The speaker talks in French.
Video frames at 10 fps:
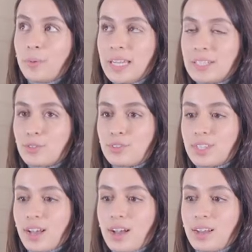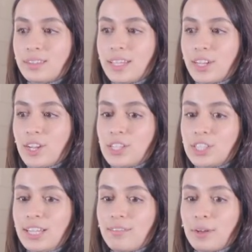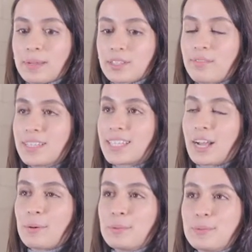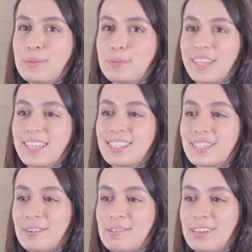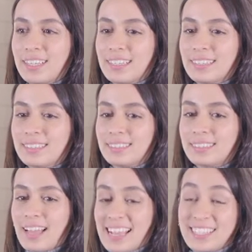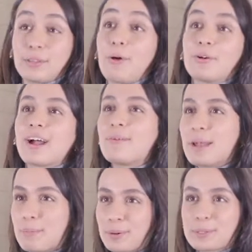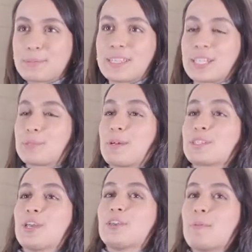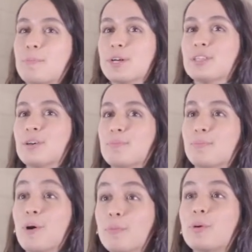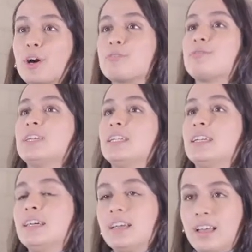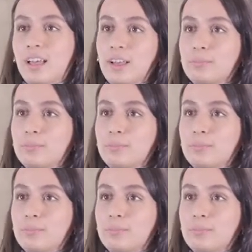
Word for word: bon étudiant en technologie de l'information, en fait, c'est quand même une, question euh, assez drôle quand on me la pose parce que je pense qu'il n'y a pas de bon profil. Euh,